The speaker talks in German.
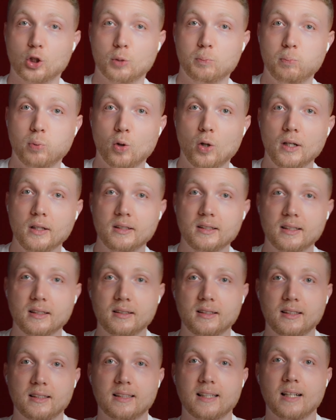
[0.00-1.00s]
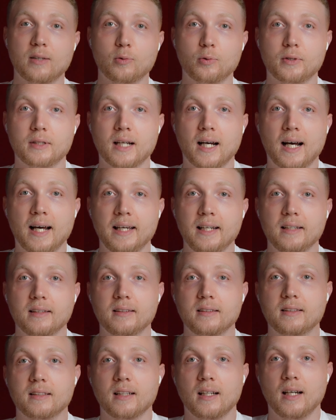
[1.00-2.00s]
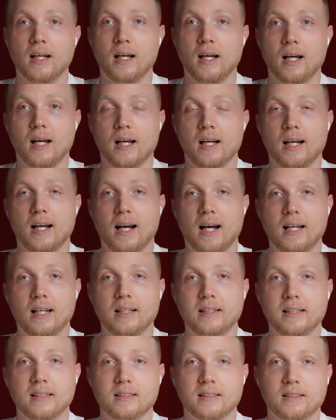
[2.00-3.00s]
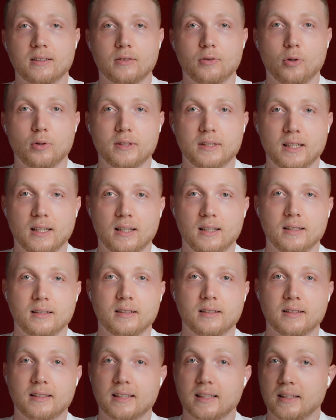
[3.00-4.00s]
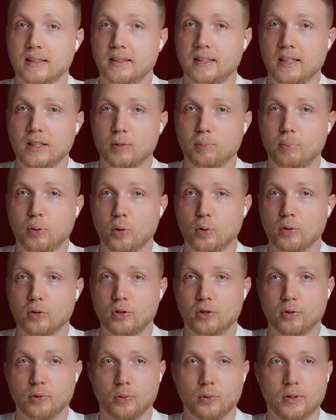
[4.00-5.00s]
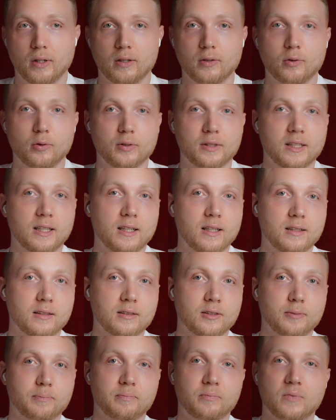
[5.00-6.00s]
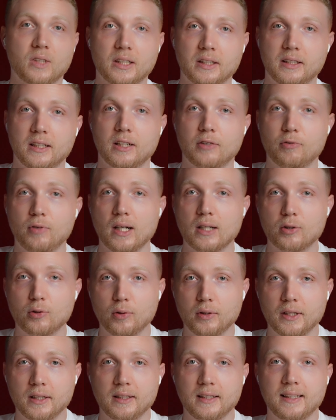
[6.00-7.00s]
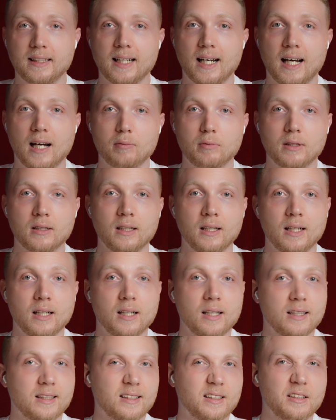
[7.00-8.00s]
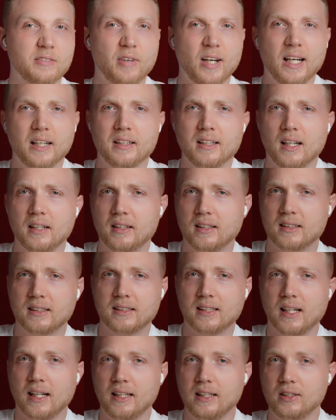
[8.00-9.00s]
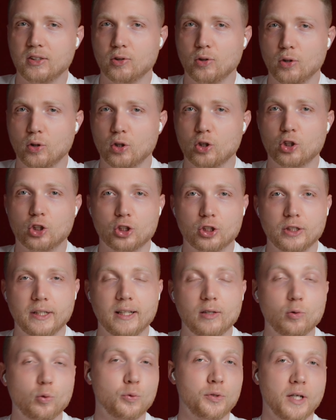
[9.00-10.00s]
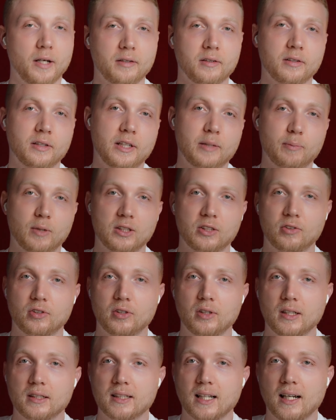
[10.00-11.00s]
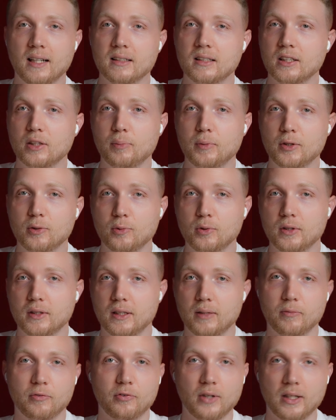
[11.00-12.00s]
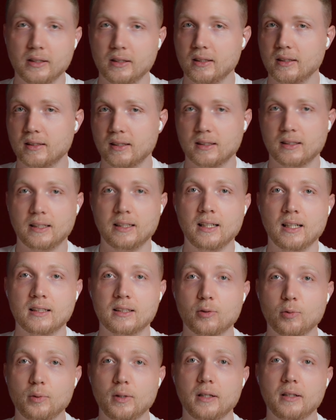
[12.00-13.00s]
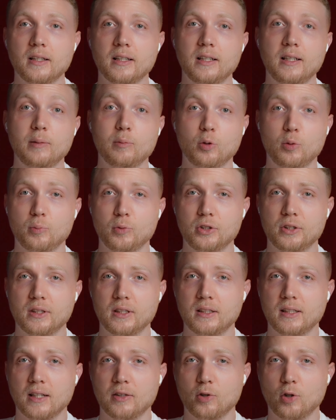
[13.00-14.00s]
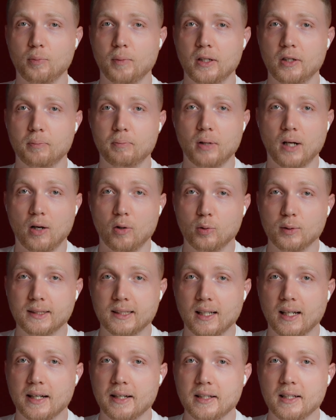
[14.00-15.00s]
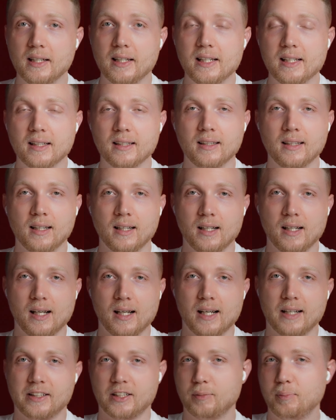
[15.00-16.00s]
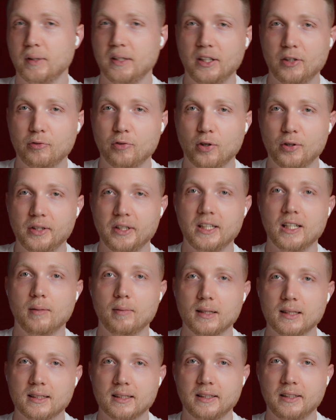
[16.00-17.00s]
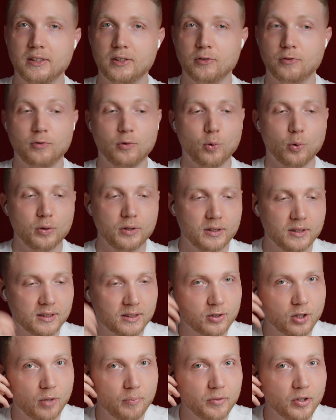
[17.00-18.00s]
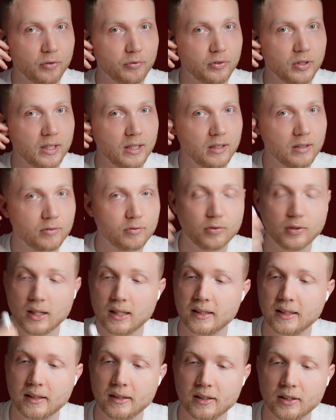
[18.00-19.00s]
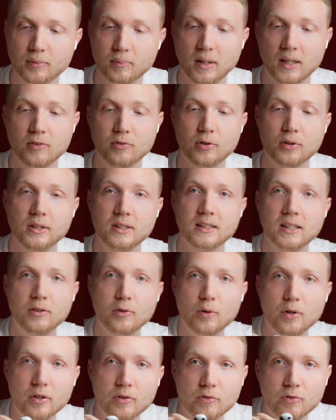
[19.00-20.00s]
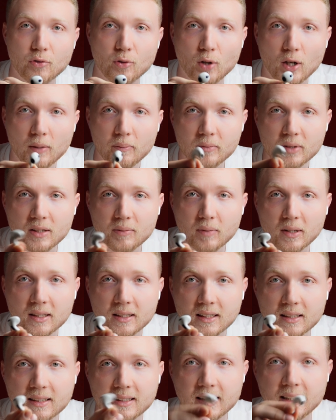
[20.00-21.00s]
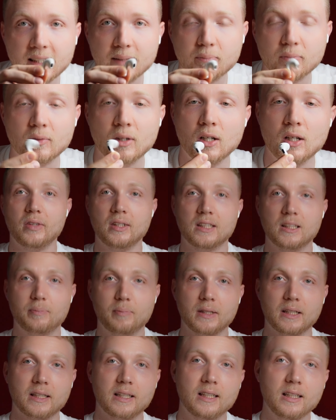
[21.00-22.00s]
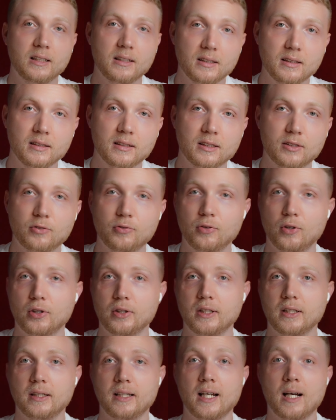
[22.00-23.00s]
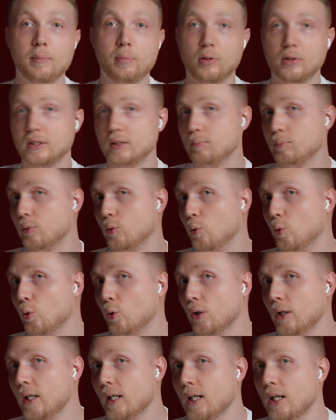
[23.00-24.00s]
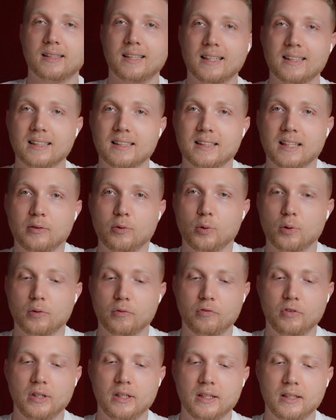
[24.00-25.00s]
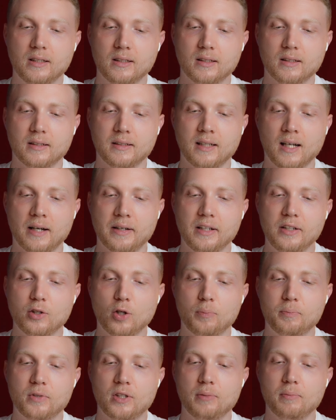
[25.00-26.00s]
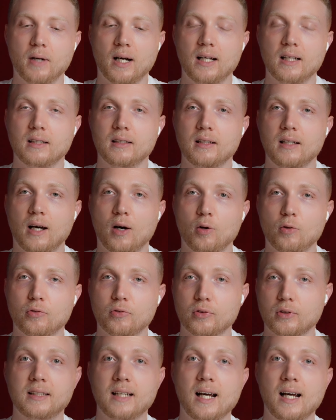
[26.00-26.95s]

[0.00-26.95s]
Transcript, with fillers: Sport sind sie sehr gut geeignet. Allerdings ein großer äh, Kritikpunkt oder ein großer ähm, Kritikfaktor, den ich hier habe, sie werden nach einer Zeit doch schnell unangenehm. Also so nach 30 Minuten empfand ich das eher als unangenehm und musste ich dann doch mal eine Pause einlegen. Das bin ich von Earbuds nicht gewohnt. Das kommt auf jeden Fall, denke ich mal, von dieser neuen Form, die man jetzt eben inspiriert ist von den AirPods Pro. Das ist dann irgendwie ja nicht optimal gelaufen.